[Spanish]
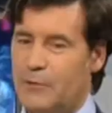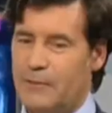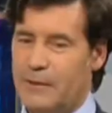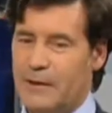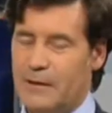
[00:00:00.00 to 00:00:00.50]

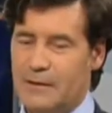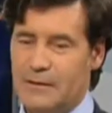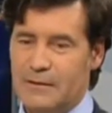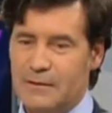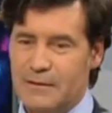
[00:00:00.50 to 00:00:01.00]
la verdad
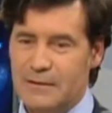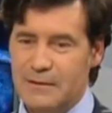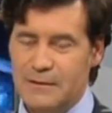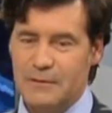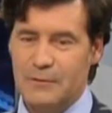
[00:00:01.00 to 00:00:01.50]
es que
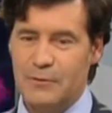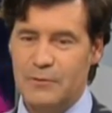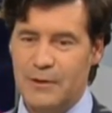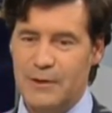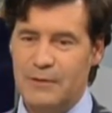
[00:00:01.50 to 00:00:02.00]
sí, lo hemos
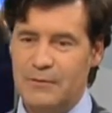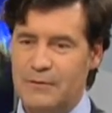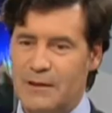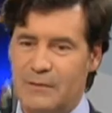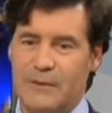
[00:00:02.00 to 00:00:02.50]
conseguido
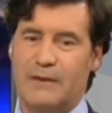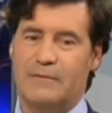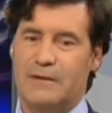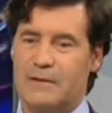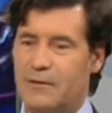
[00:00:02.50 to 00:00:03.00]
y
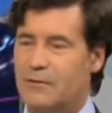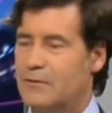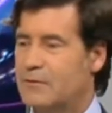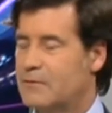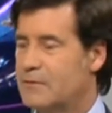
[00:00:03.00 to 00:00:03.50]
además
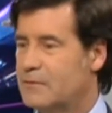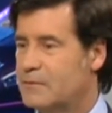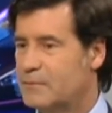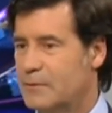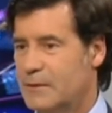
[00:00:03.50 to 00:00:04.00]
basando
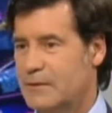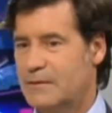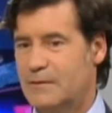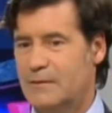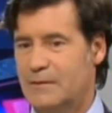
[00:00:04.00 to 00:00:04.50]

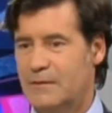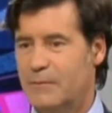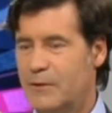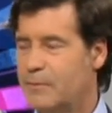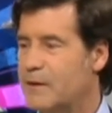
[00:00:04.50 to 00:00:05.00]
pues eh, la
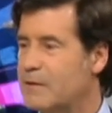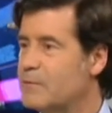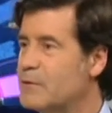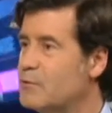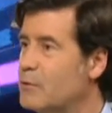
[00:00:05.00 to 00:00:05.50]
mayor parte del
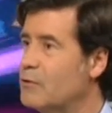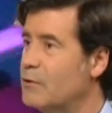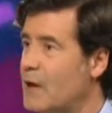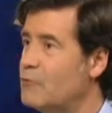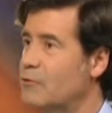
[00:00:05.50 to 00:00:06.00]
presupuesto
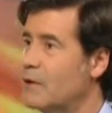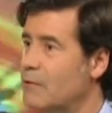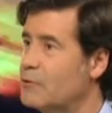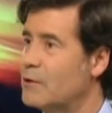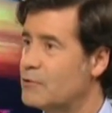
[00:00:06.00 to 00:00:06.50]
en las cuotas de
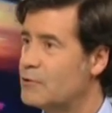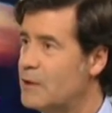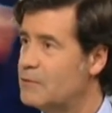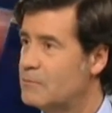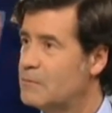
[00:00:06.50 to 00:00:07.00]
nuestros
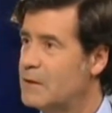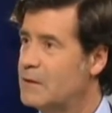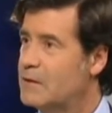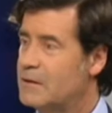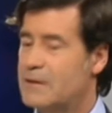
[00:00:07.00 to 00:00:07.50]
asociados
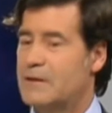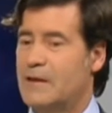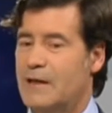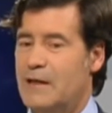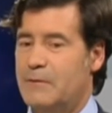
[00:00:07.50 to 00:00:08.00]
y esa es
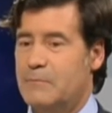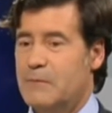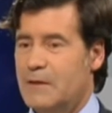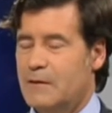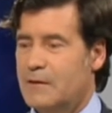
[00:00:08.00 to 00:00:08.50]
la clave,
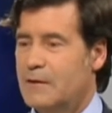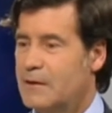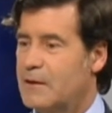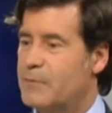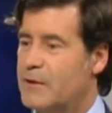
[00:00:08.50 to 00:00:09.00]
¿eh?
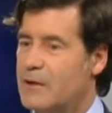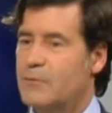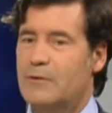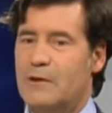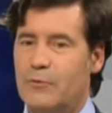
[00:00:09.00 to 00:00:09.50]
que
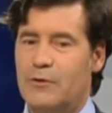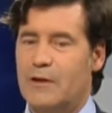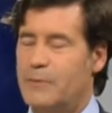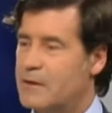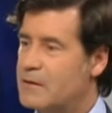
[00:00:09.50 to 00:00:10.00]
dependemos, tenemos
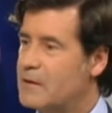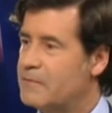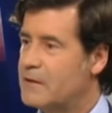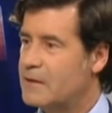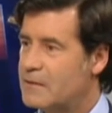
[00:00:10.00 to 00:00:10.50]
independencia
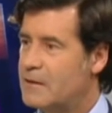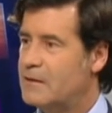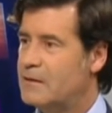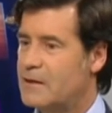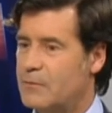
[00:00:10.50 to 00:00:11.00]

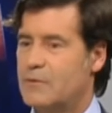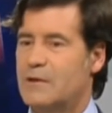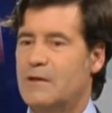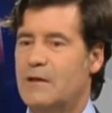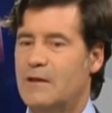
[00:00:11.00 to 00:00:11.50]
financiera, tenemos
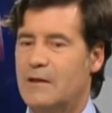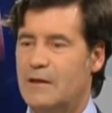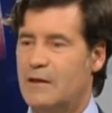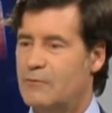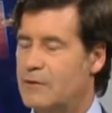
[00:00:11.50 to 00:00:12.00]
saneadas
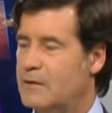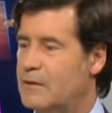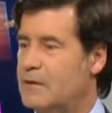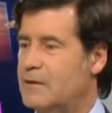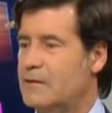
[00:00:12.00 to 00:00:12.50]
las
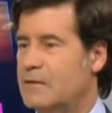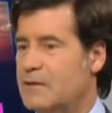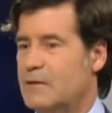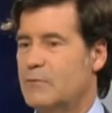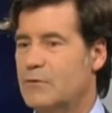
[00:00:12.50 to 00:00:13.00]
cuentas y
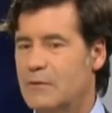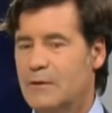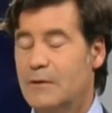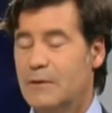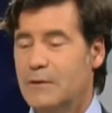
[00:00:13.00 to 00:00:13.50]
tenemos
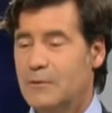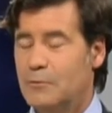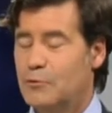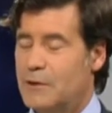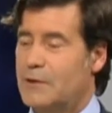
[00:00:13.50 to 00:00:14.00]

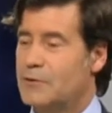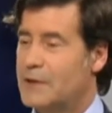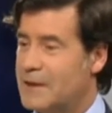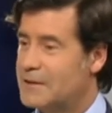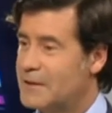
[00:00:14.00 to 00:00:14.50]
muchas
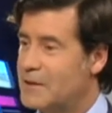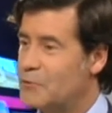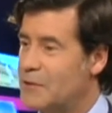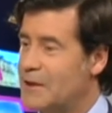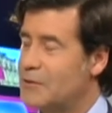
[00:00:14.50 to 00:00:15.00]
cosas que hacer y
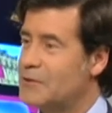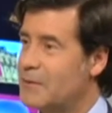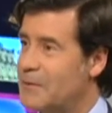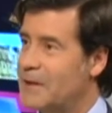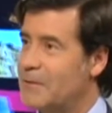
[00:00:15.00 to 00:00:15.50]
muchas cosas
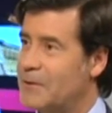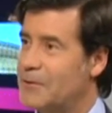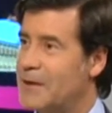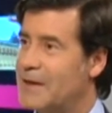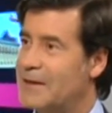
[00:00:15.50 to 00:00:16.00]
para
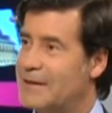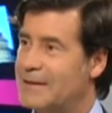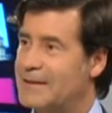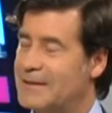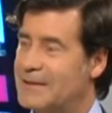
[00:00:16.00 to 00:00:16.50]
mejorar
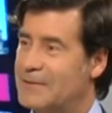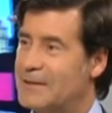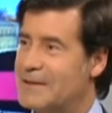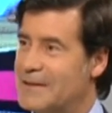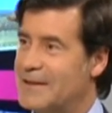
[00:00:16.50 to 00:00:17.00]
eh, y
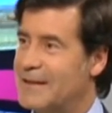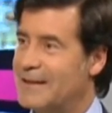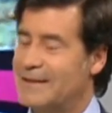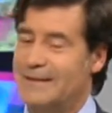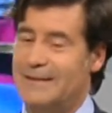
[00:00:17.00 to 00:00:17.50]
facilitar
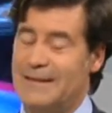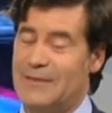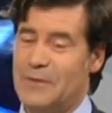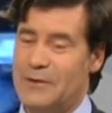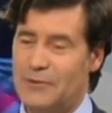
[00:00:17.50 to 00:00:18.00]
eh, al
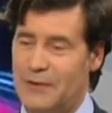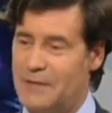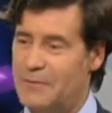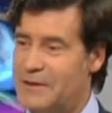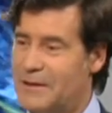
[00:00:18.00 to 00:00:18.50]
inversor y al
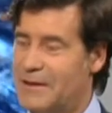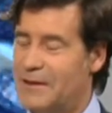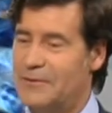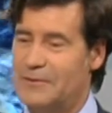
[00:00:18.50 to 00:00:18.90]
empresariado